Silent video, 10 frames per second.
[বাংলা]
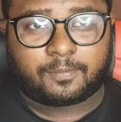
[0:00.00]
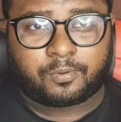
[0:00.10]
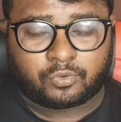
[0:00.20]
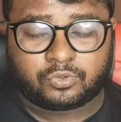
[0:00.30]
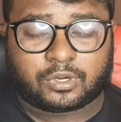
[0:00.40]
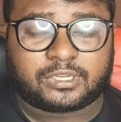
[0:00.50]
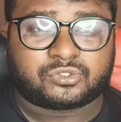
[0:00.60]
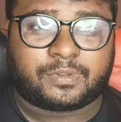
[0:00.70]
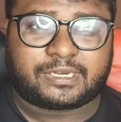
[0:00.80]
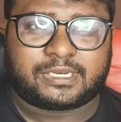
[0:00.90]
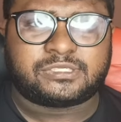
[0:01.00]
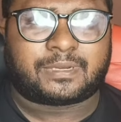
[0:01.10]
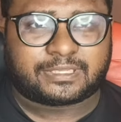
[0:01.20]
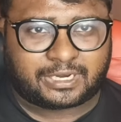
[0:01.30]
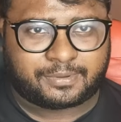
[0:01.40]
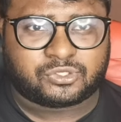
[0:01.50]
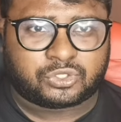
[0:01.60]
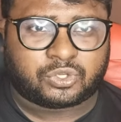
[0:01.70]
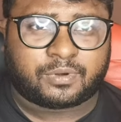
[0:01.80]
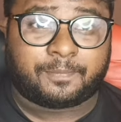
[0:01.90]
ফোন করার সময় একটা জিনিস মাথায় রাখবে যদি
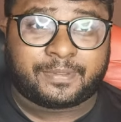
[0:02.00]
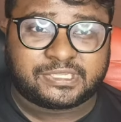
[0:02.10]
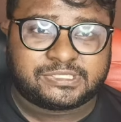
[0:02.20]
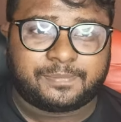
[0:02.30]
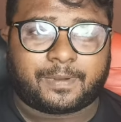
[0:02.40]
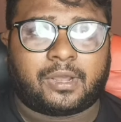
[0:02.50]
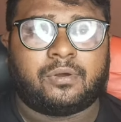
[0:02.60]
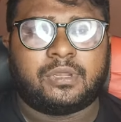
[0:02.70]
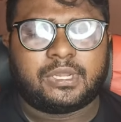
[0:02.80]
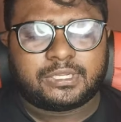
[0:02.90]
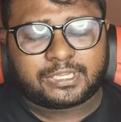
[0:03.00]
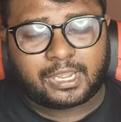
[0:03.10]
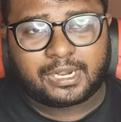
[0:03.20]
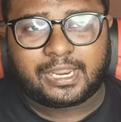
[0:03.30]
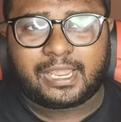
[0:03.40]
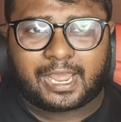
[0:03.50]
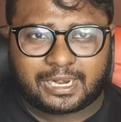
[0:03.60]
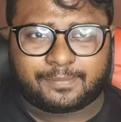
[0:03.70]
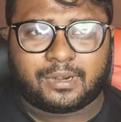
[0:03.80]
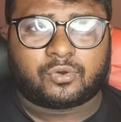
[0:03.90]
তোমরা বিজি পাও তাহলে
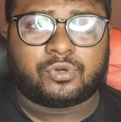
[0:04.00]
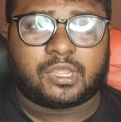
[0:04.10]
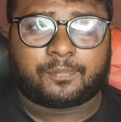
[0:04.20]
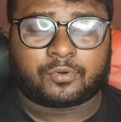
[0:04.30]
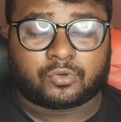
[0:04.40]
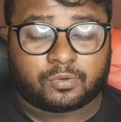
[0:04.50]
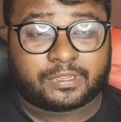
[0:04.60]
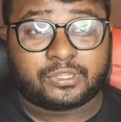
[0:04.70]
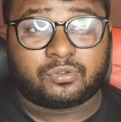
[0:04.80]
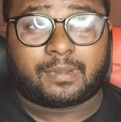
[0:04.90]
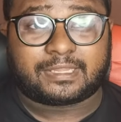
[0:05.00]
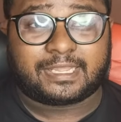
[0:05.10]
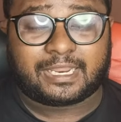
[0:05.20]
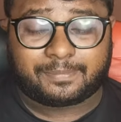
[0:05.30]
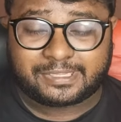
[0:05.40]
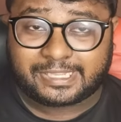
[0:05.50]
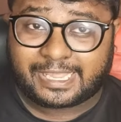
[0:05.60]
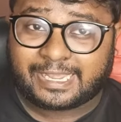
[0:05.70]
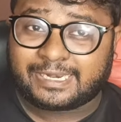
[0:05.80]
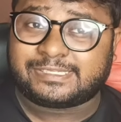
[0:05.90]
আরেকবার ঘুরিয়ে ফোন করবে কিন্তু মাথায় রাখবে যে
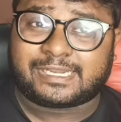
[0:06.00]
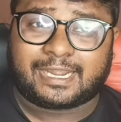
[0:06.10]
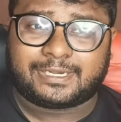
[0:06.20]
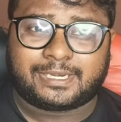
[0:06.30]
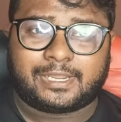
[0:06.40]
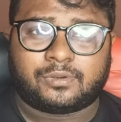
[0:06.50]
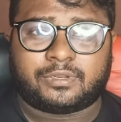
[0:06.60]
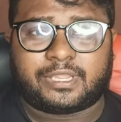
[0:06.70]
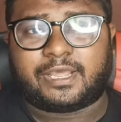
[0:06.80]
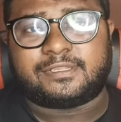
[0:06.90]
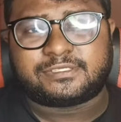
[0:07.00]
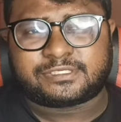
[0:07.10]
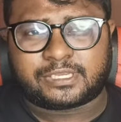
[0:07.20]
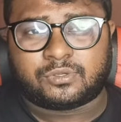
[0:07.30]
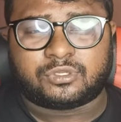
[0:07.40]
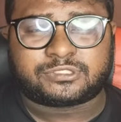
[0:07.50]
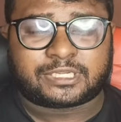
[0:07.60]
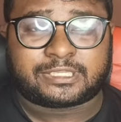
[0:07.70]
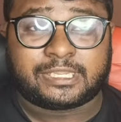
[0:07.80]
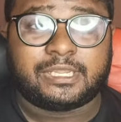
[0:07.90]
এখানে যে ক্রাইটেরিয়াগুলো দেওয়া হয়েছে সেগুলোর
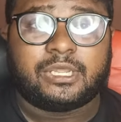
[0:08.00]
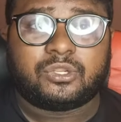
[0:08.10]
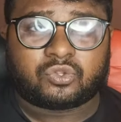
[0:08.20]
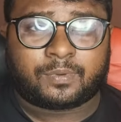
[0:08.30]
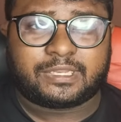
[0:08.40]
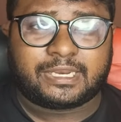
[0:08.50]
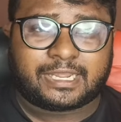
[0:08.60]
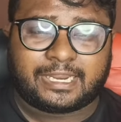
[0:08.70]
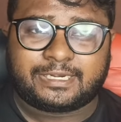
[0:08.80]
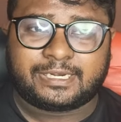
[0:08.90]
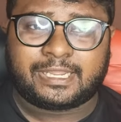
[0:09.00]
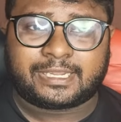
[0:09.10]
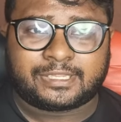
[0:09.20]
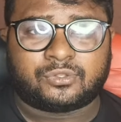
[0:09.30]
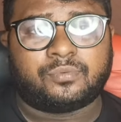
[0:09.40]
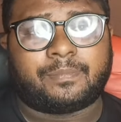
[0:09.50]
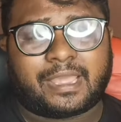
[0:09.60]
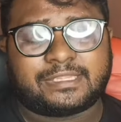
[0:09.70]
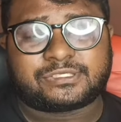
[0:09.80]
সাথে তোমাদের ক্রাইটেরিয়া কিন্তু ম্যাচ